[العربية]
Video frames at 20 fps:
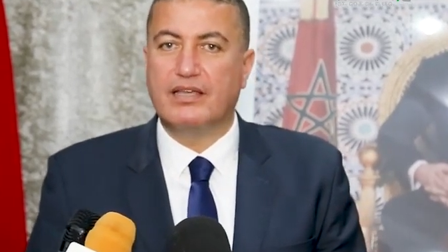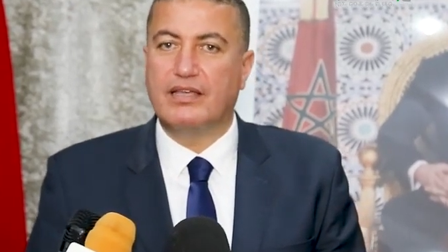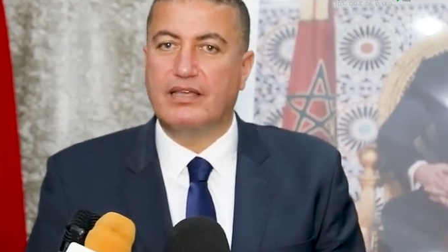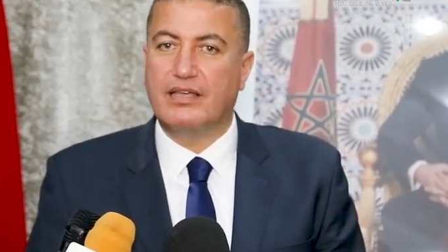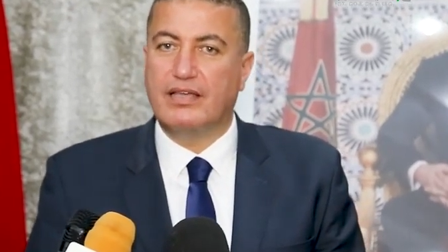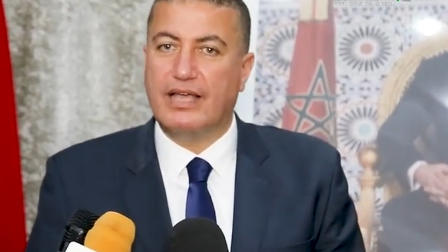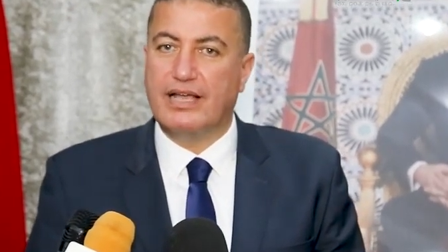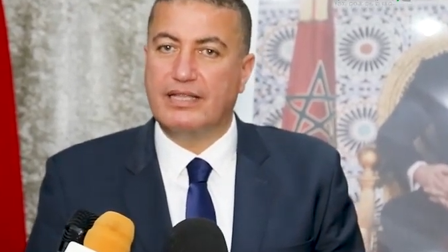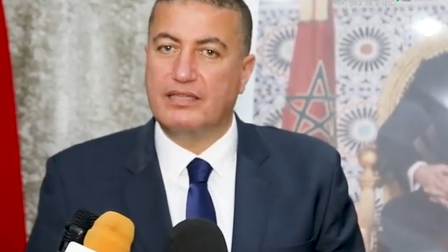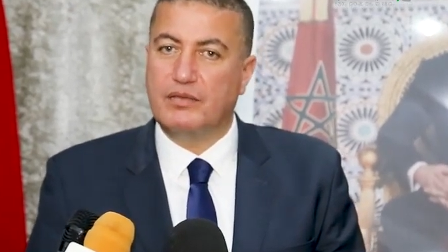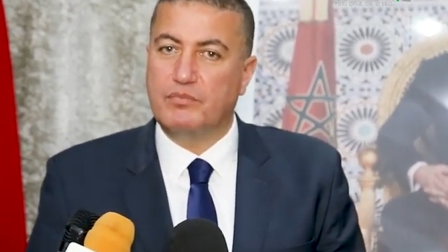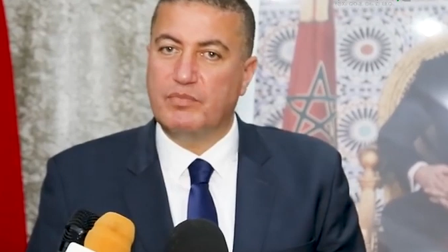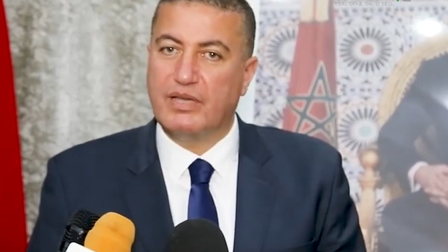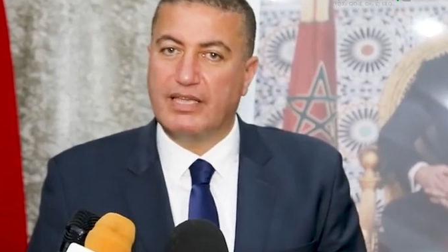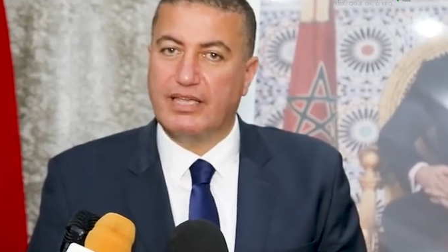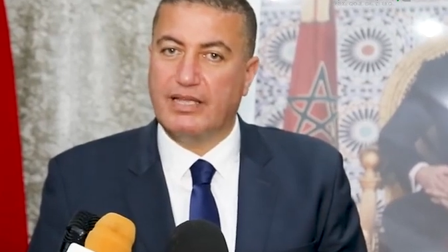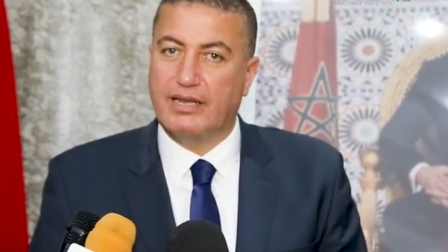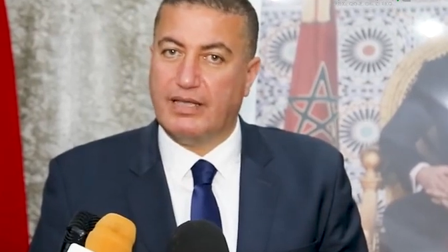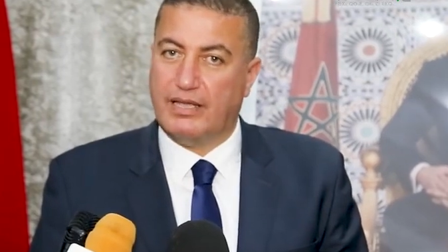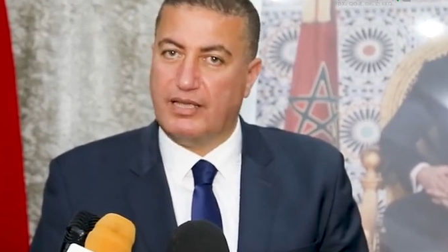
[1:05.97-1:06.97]
هذا ما
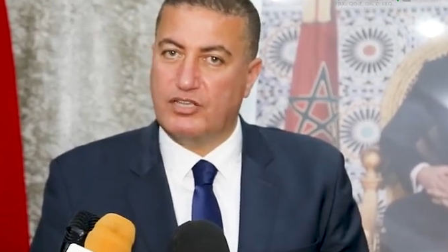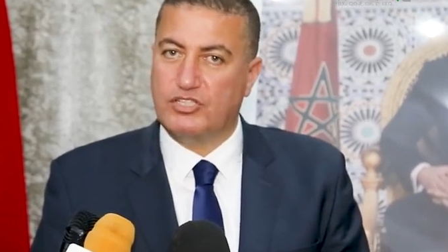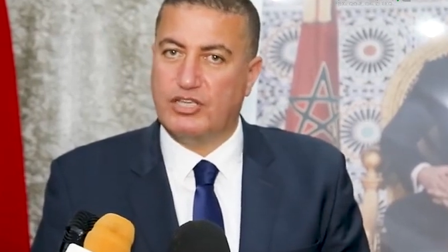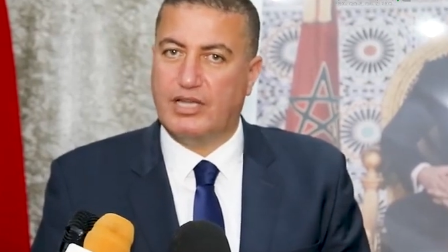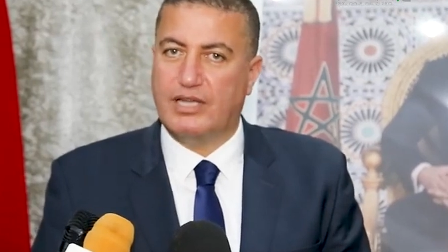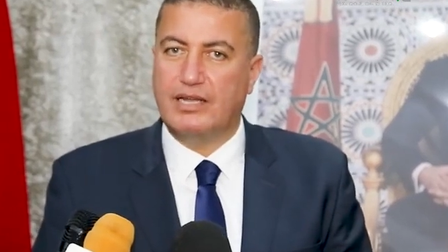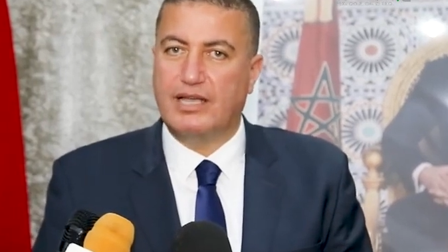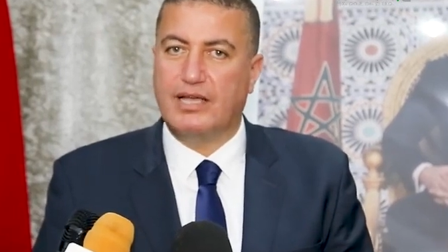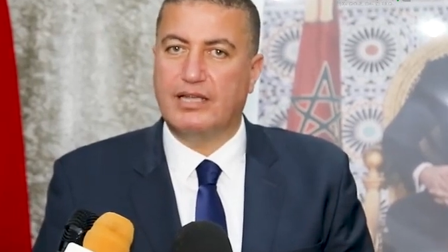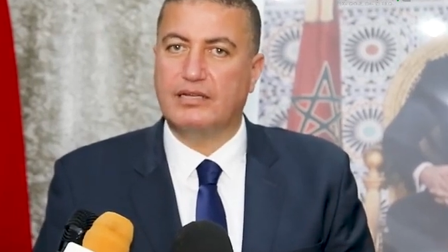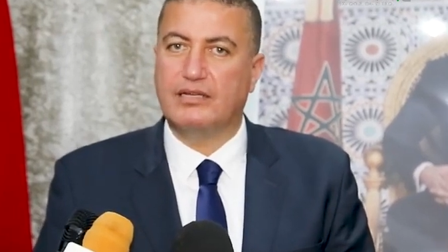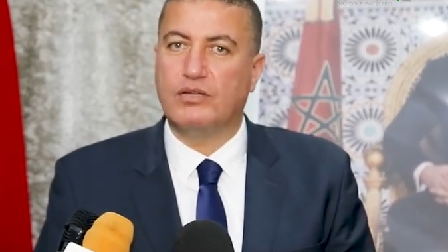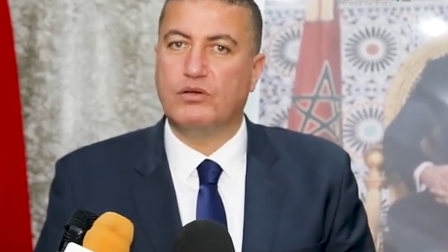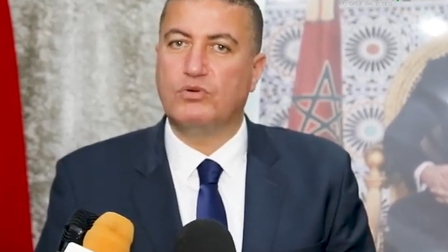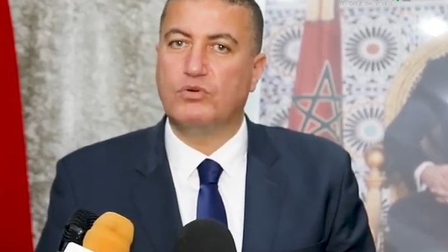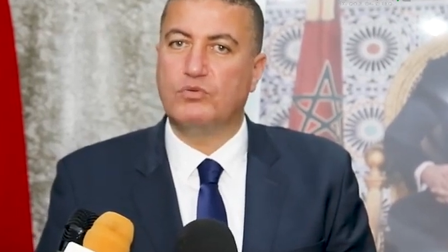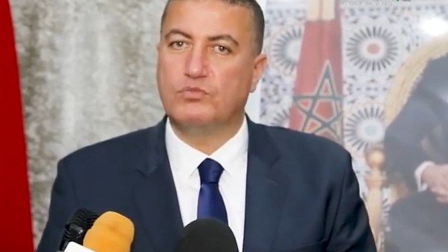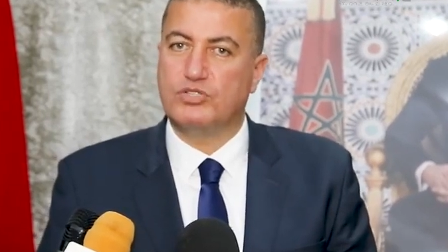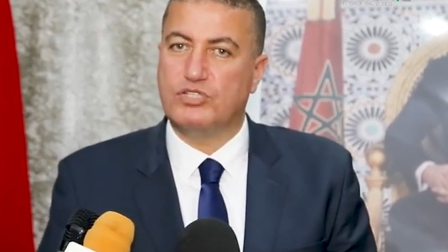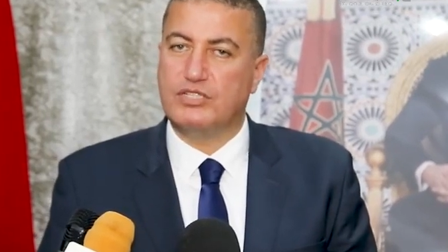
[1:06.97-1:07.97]
كيلغيش على
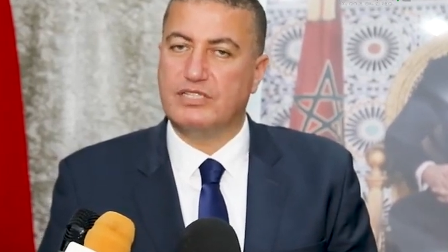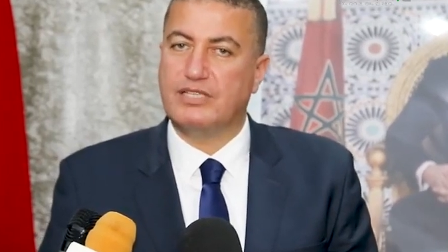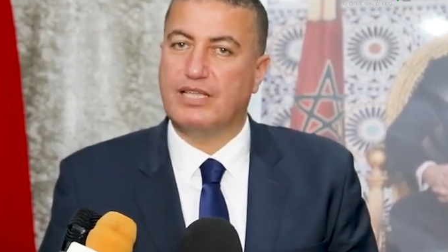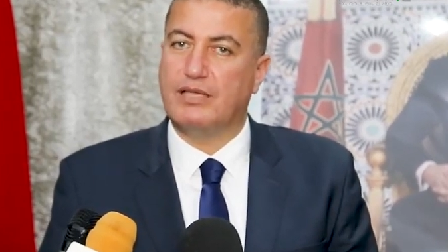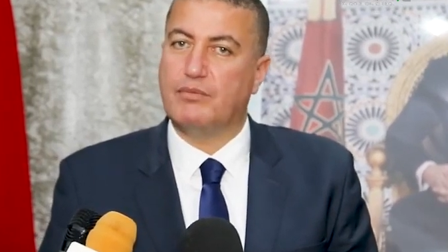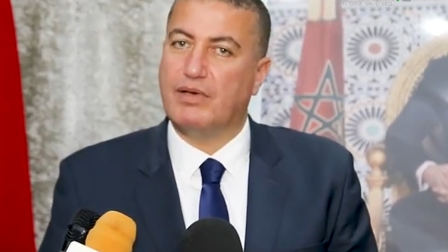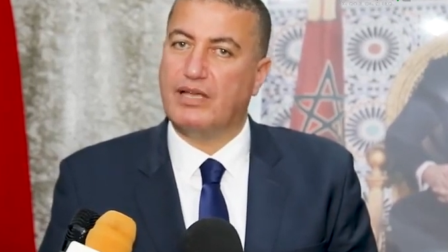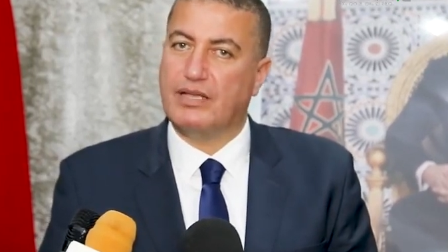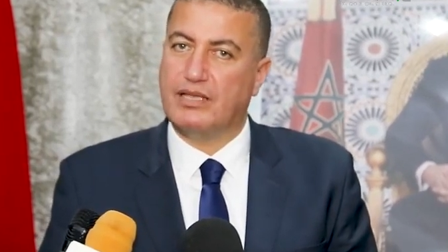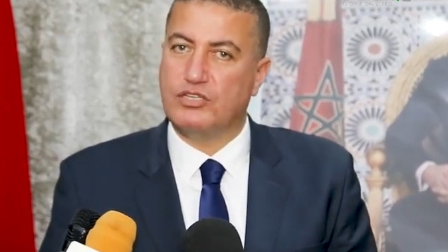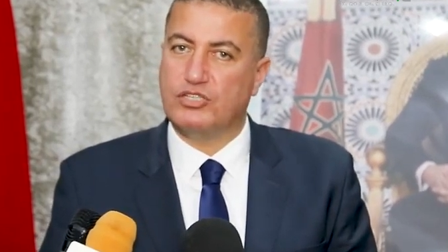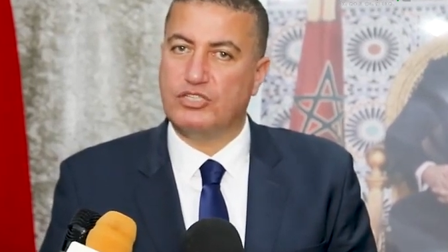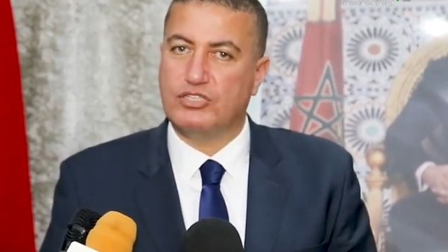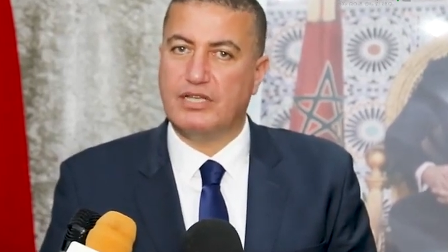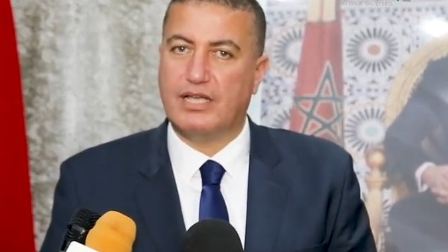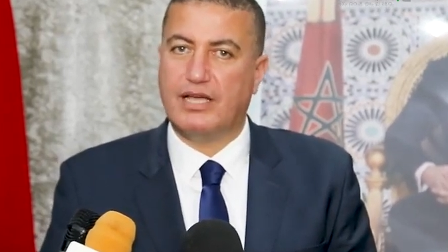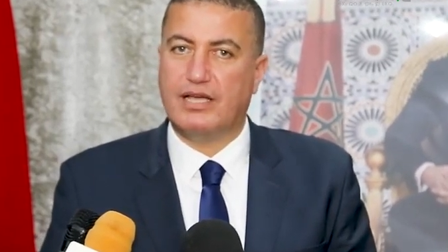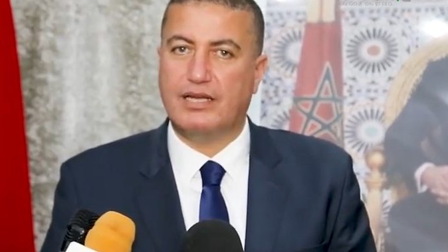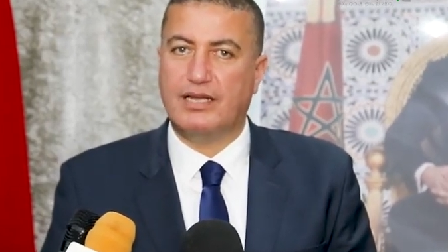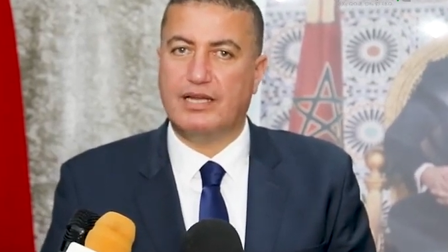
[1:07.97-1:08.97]
انه المجلس كيبقى
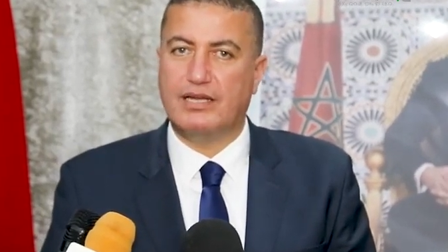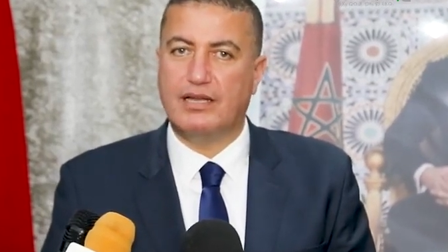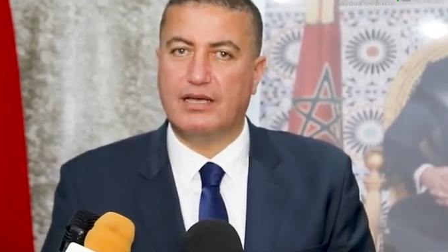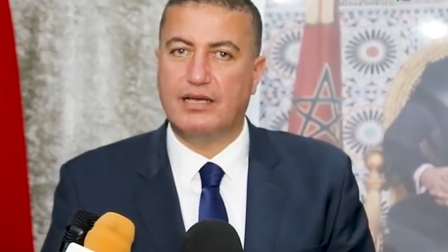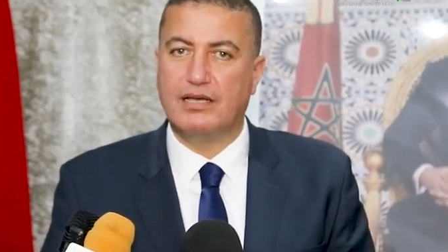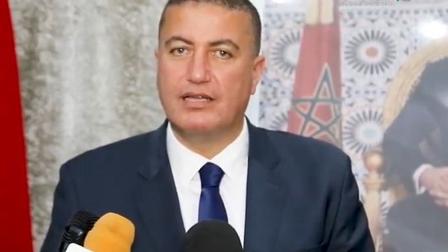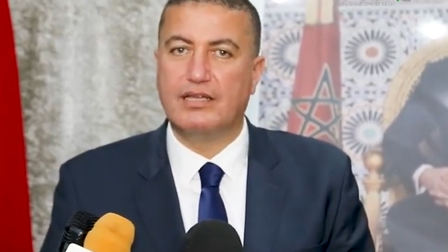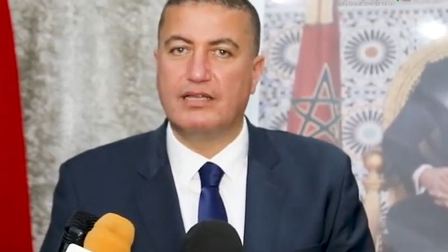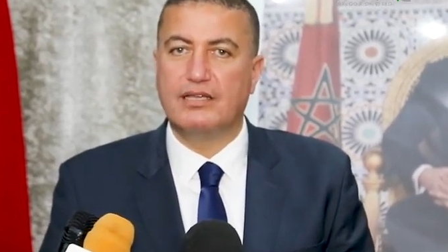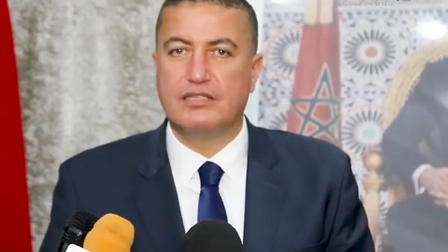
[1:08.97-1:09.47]
كيشتغل على